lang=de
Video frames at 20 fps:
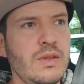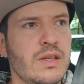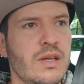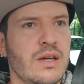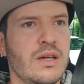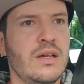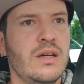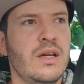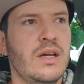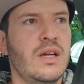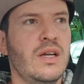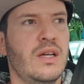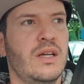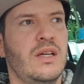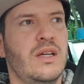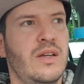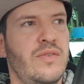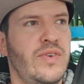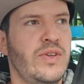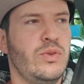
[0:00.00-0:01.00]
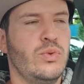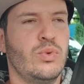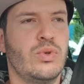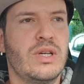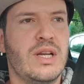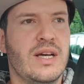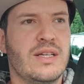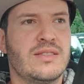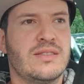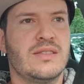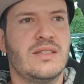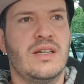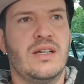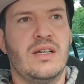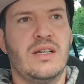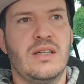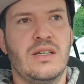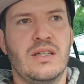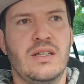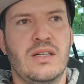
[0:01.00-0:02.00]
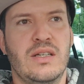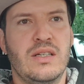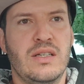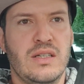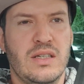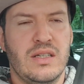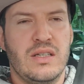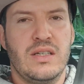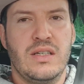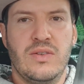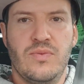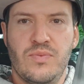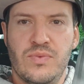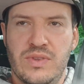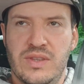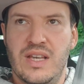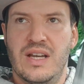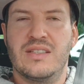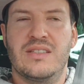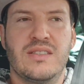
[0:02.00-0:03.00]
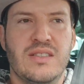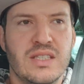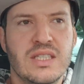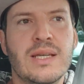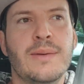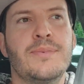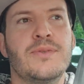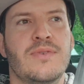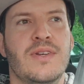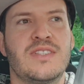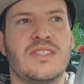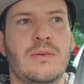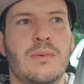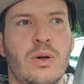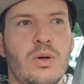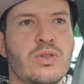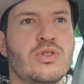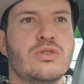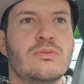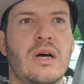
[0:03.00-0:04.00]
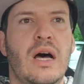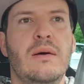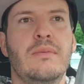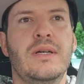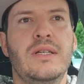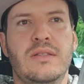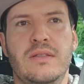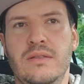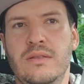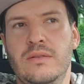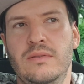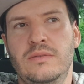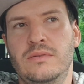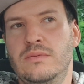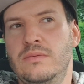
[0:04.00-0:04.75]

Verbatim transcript: Ja, äh, wenn du Glasner äh, das gibst, was er braucht zum Arbeiten,